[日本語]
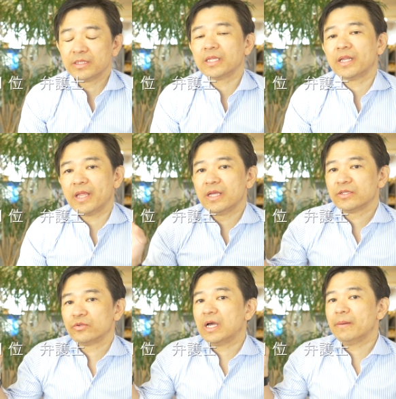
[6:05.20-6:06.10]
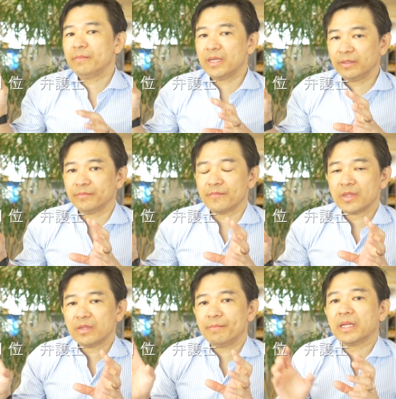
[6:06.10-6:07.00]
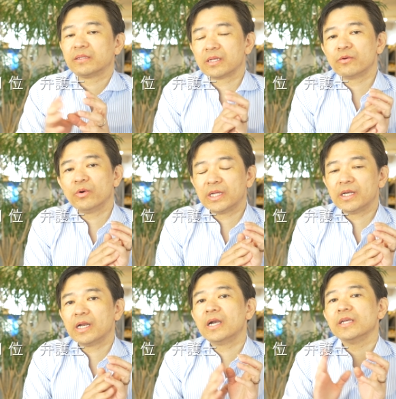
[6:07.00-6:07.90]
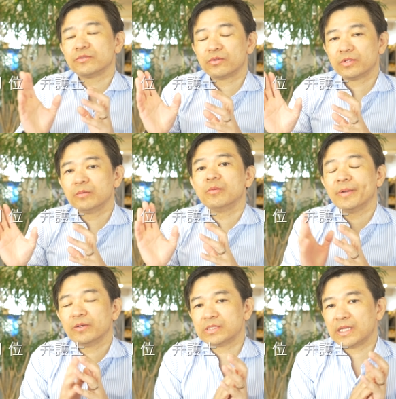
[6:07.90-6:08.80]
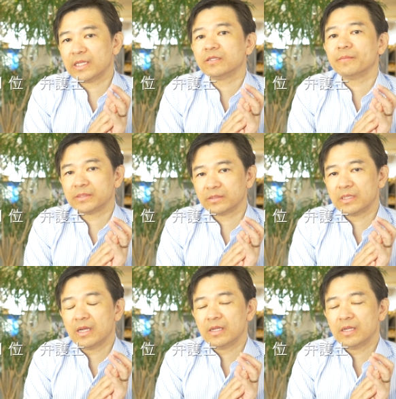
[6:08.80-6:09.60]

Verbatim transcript: ただねその反面全くお金にならない仕事っていうのも弁護士さんやってます